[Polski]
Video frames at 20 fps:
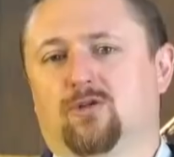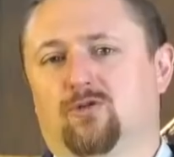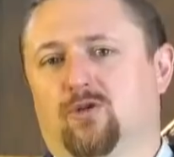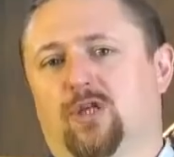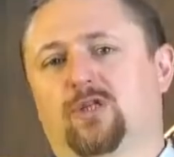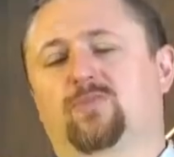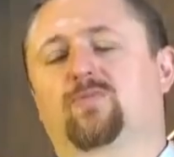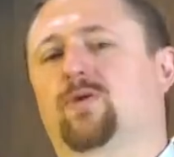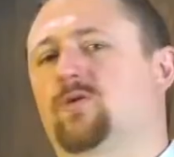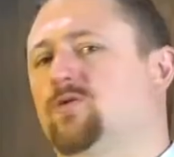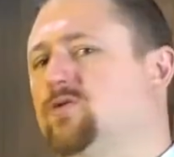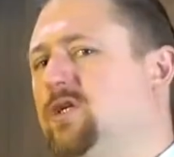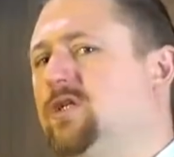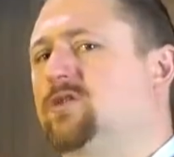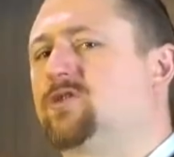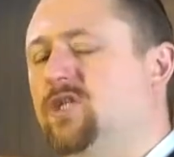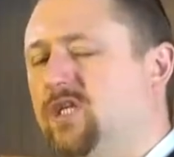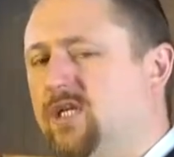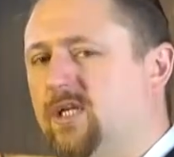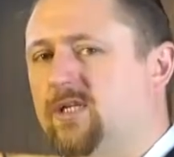to jest
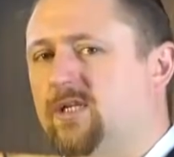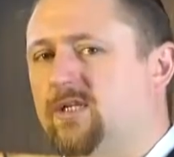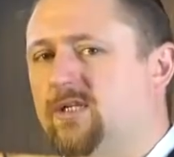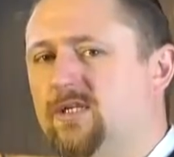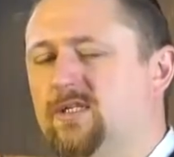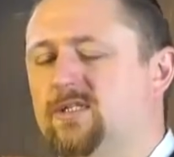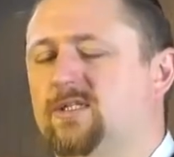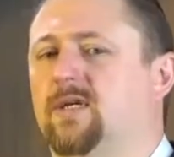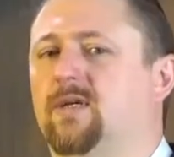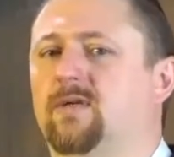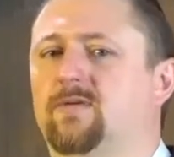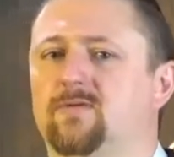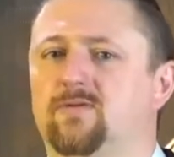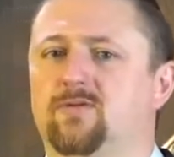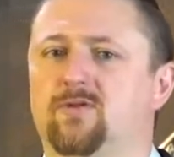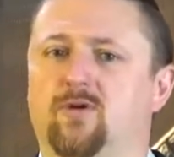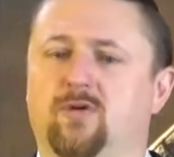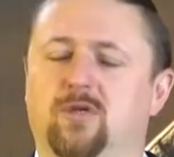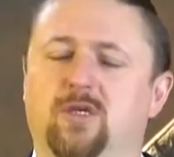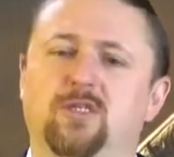producent Jacka Danielsa.
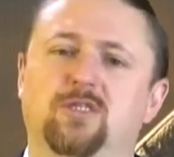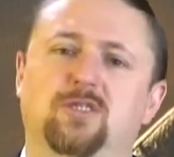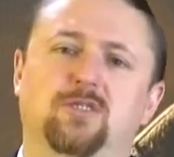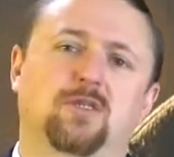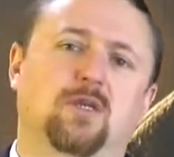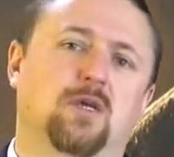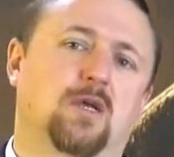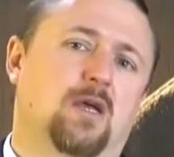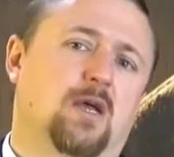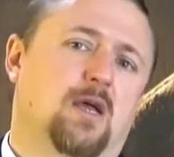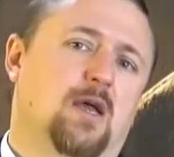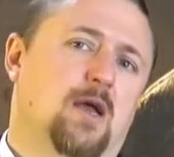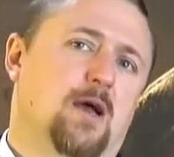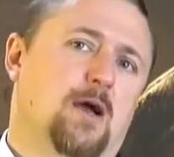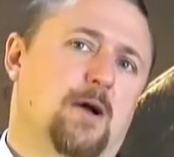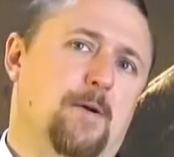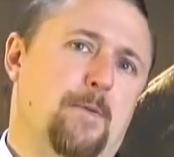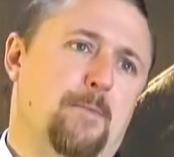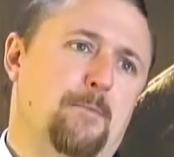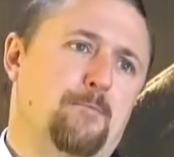To jest
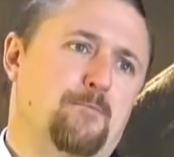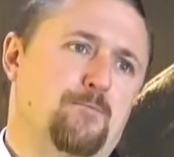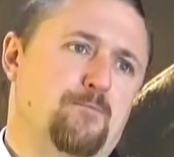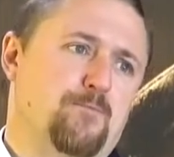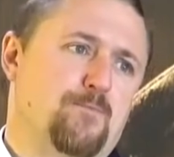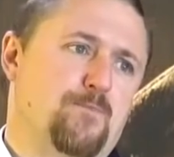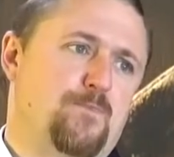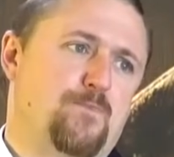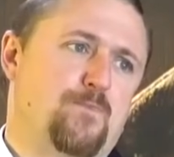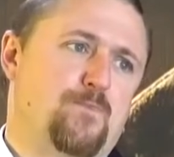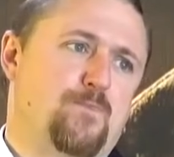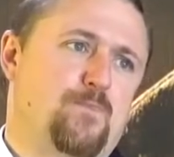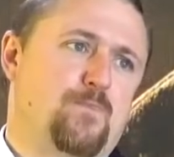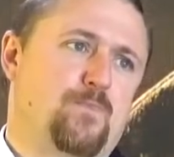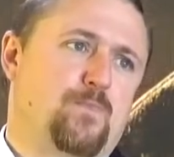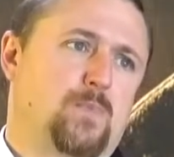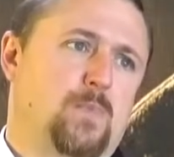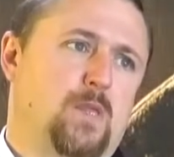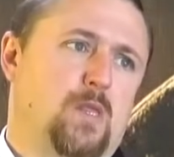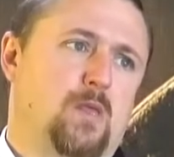um,
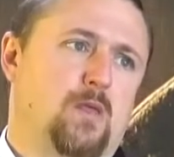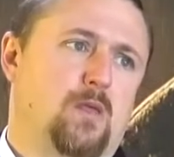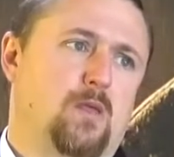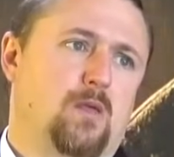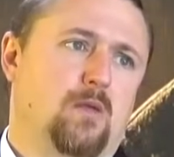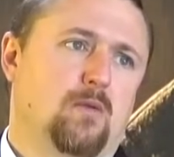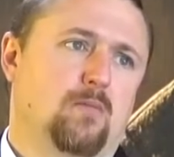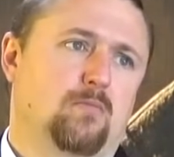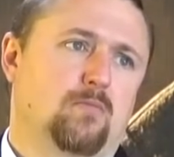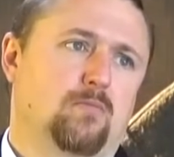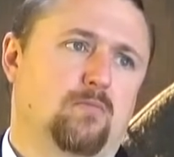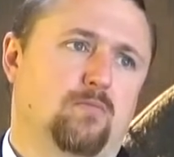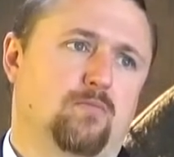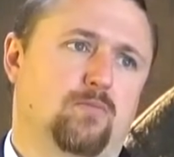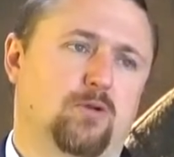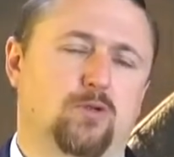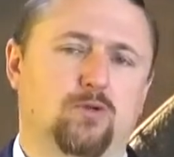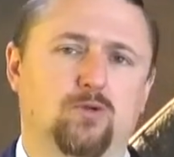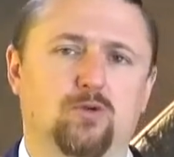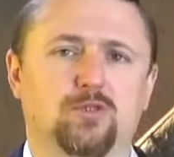
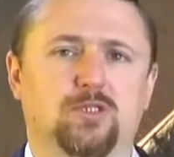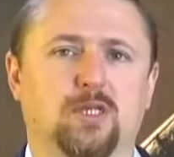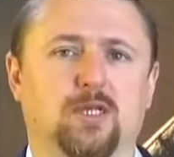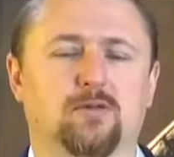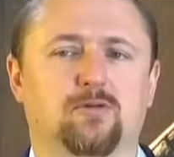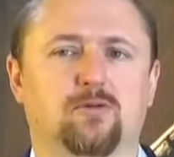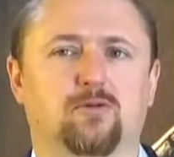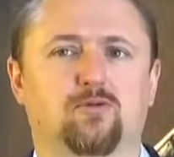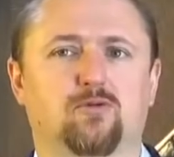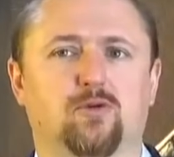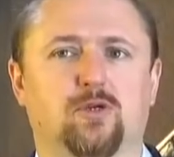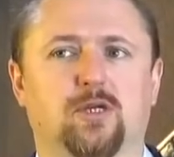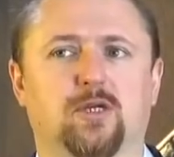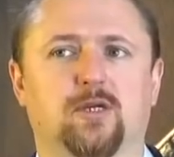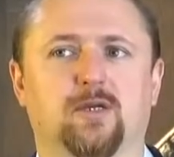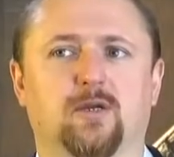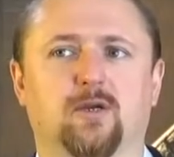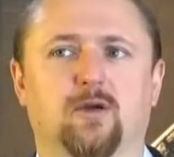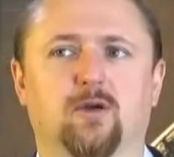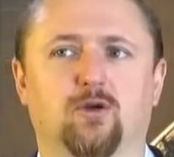producent,
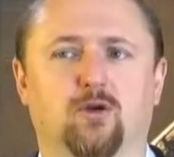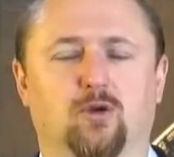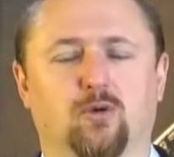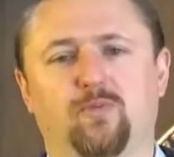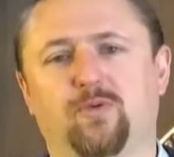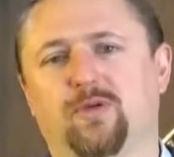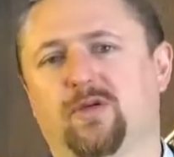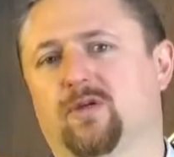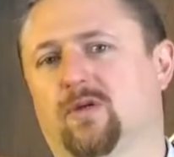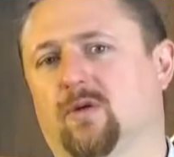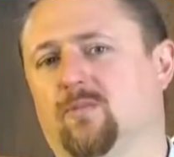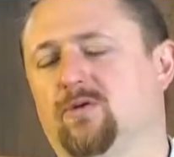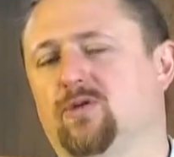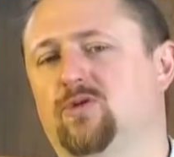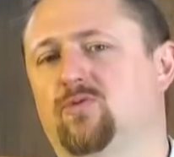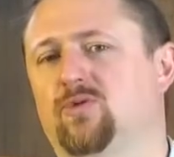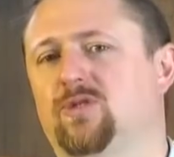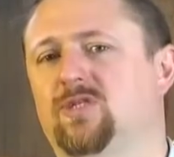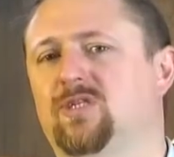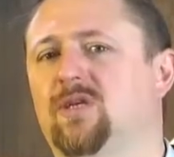który lubi
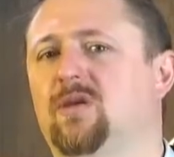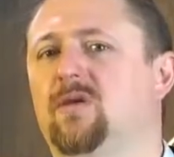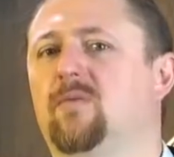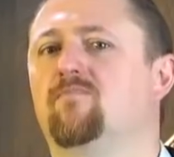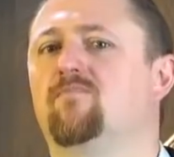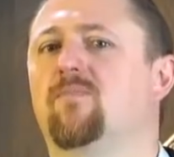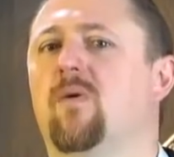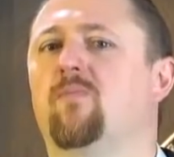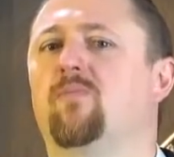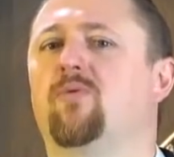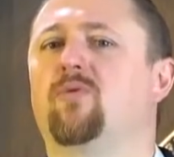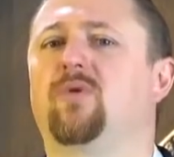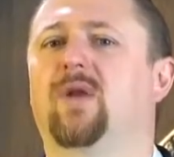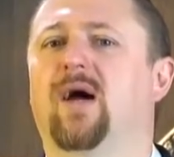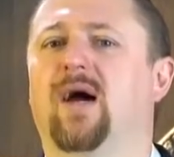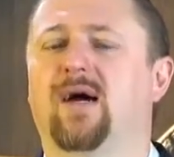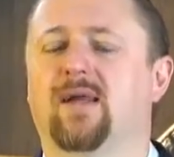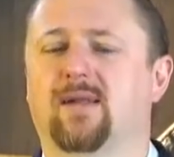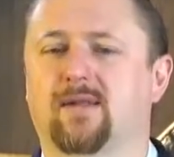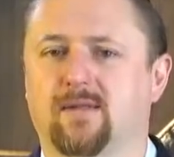robić whisky
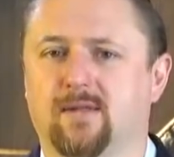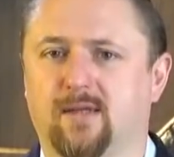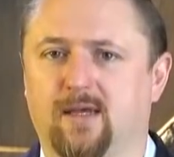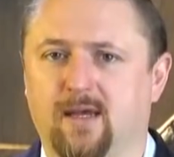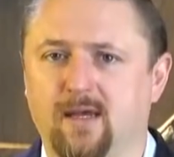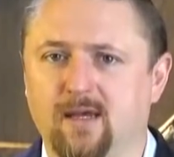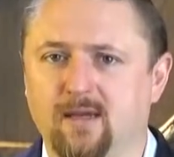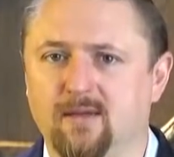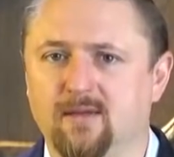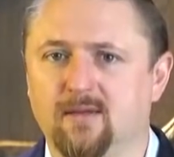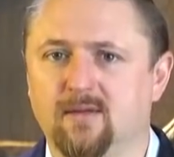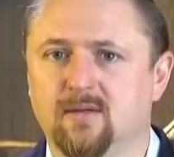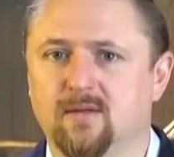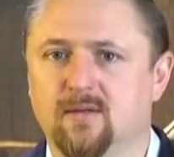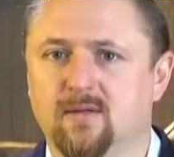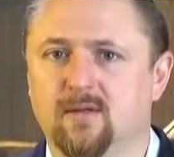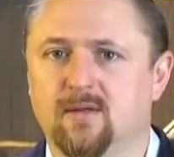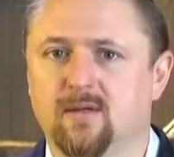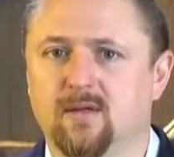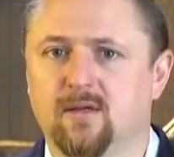popularne,
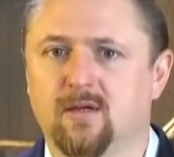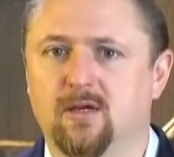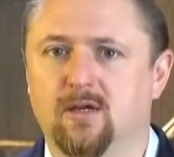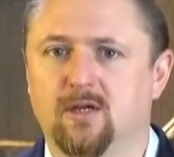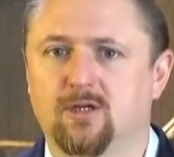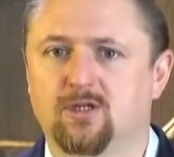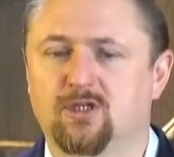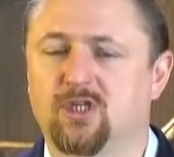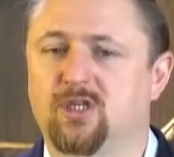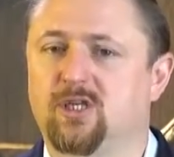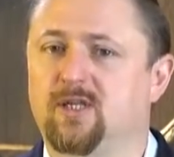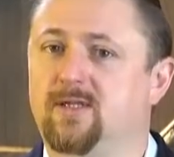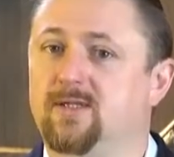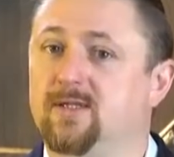czyli